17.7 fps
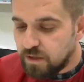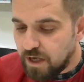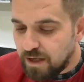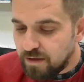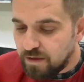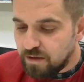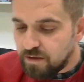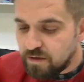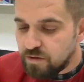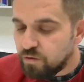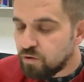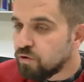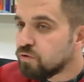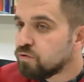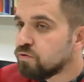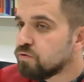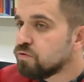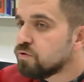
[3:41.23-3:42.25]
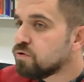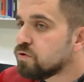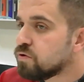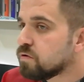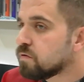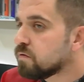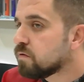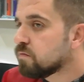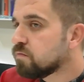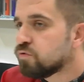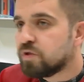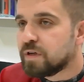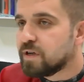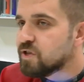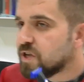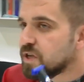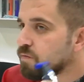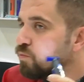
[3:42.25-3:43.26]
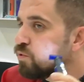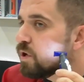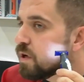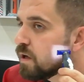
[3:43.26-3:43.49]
kendiniz gördünüz. Bu tıraş etmiyor